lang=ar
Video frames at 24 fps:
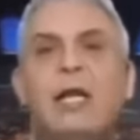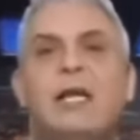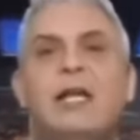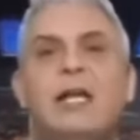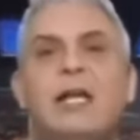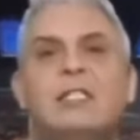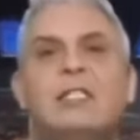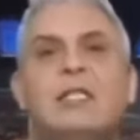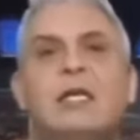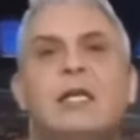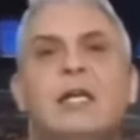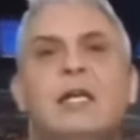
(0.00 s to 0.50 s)
اللي
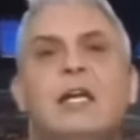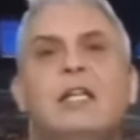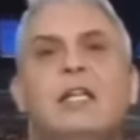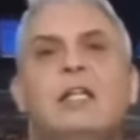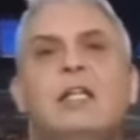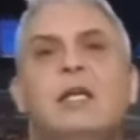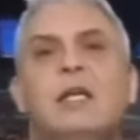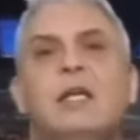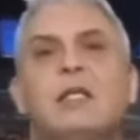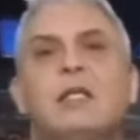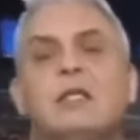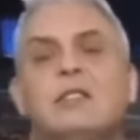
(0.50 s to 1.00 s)
الناس
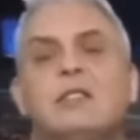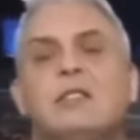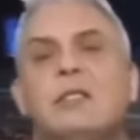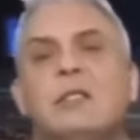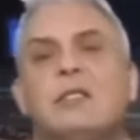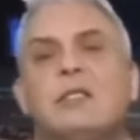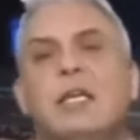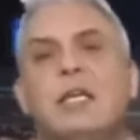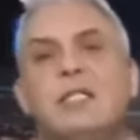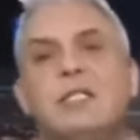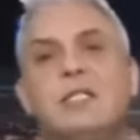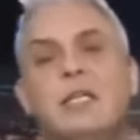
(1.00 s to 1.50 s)
اللي قدرت
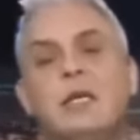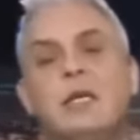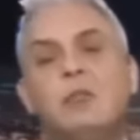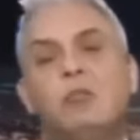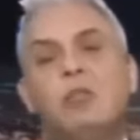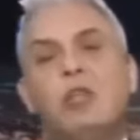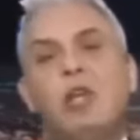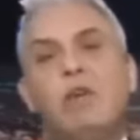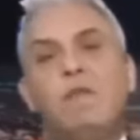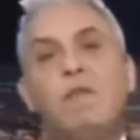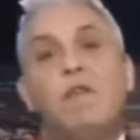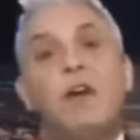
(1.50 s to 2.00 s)
تستطيع
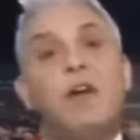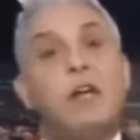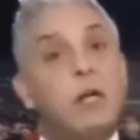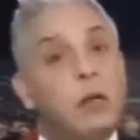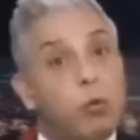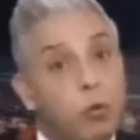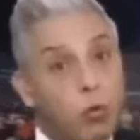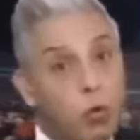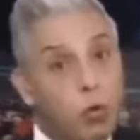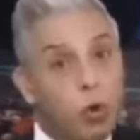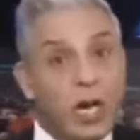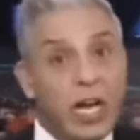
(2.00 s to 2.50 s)
زي المدير
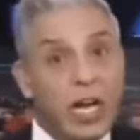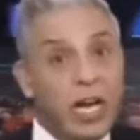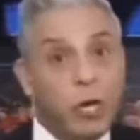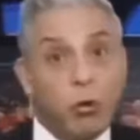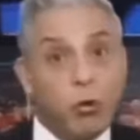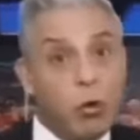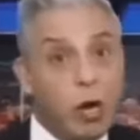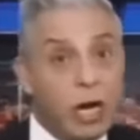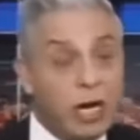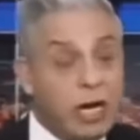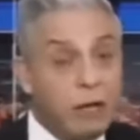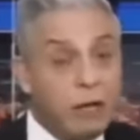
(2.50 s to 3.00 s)
الفني
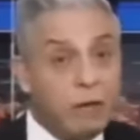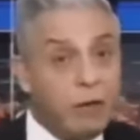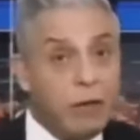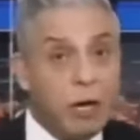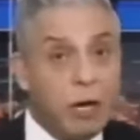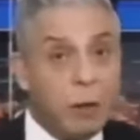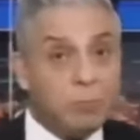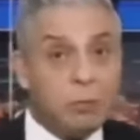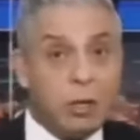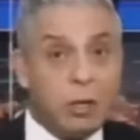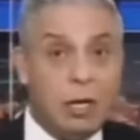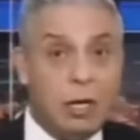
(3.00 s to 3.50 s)
وغيره
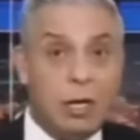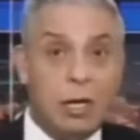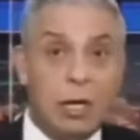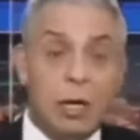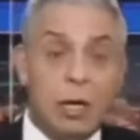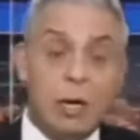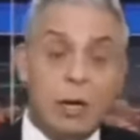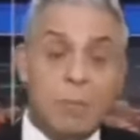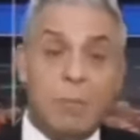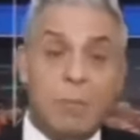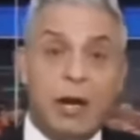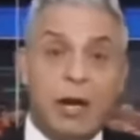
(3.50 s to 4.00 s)
اكيد في
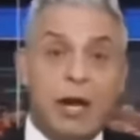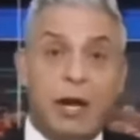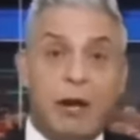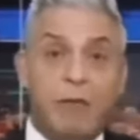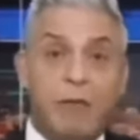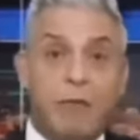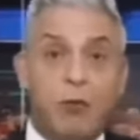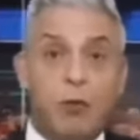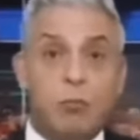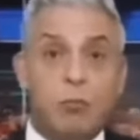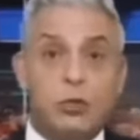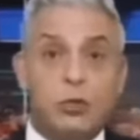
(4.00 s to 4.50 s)
ابطال ما
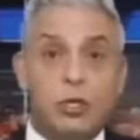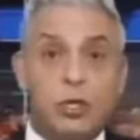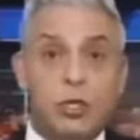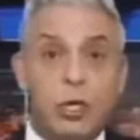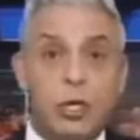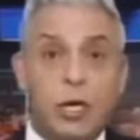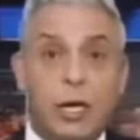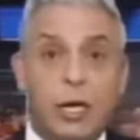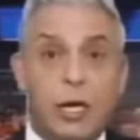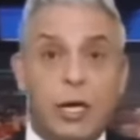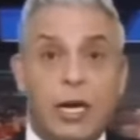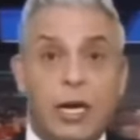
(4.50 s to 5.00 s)

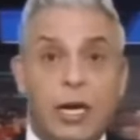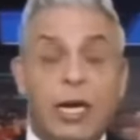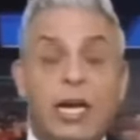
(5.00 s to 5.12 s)
نعرفهمش